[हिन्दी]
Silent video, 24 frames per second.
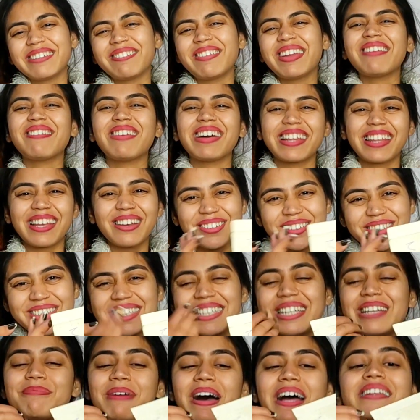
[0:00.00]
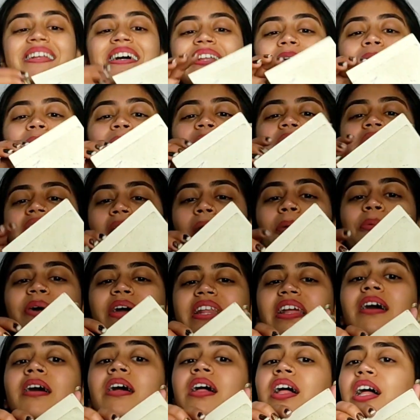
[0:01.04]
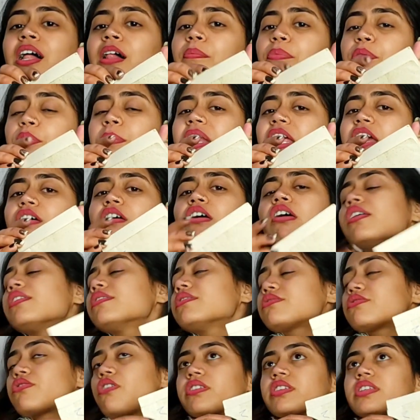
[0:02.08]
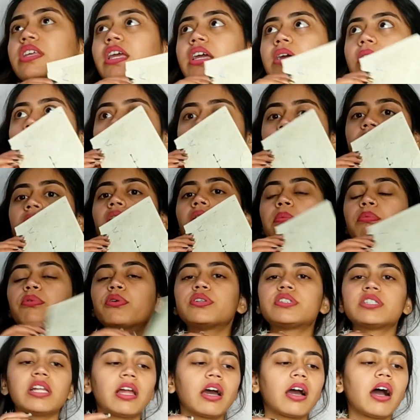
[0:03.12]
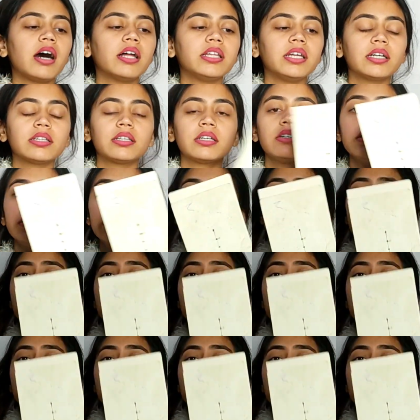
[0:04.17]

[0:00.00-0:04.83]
छह महीने बाद क्या कुछ दिन बाद खत्म खराब हो गया था तो मैंने एक और स्ट्रॉन्ग से एक कार्डबोर्ड सा लगा दिया था